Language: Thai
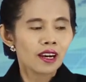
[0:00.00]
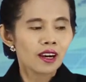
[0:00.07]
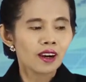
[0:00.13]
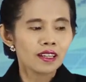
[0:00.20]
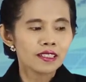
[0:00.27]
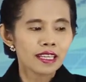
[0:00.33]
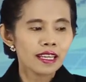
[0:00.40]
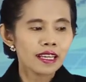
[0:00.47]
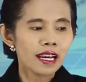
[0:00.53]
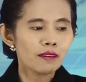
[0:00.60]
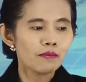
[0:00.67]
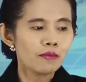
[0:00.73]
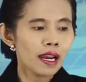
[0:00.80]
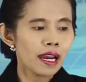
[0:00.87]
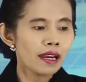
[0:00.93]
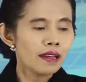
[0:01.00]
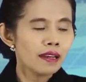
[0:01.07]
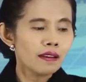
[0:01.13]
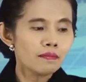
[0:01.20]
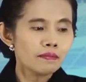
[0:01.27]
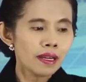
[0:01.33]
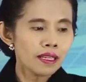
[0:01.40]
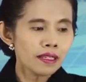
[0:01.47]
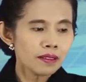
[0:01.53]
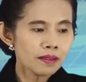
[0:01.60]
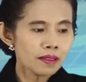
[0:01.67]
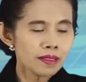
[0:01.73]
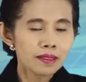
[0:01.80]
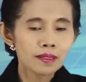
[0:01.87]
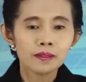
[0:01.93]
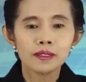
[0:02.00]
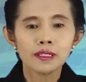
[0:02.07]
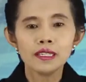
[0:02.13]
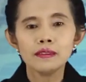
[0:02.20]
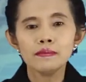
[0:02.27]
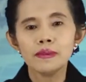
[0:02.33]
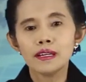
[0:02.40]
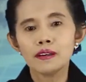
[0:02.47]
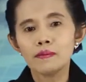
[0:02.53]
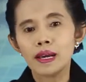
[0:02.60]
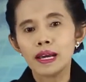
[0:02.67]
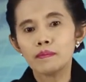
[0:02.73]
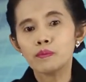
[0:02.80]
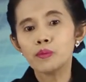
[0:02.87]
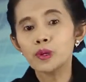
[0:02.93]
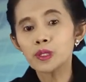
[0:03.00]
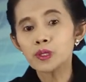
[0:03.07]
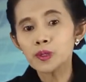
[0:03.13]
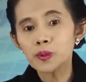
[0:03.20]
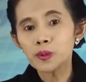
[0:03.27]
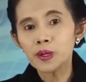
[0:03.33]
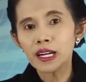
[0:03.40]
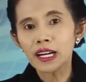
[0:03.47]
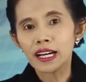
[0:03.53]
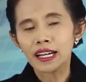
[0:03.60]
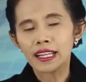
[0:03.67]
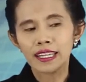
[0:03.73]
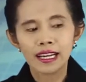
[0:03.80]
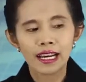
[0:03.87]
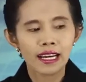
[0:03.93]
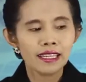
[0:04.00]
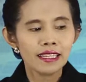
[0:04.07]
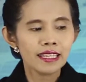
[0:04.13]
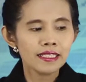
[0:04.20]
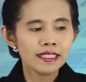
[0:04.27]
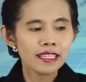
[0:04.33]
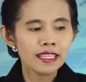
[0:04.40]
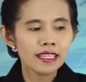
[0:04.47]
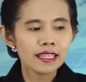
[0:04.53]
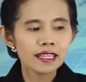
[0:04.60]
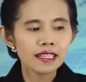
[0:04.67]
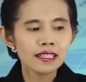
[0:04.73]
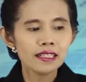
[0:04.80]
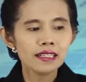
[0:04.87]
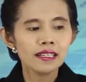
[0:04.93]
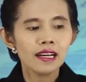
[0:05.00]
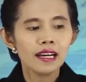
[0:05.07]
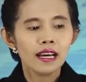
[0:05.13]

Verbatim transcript: ขอใช้คำว่าไม่ควรส่งอีเมลแบบมั่วซั่วนะคะ ในที่นี้ก็คือ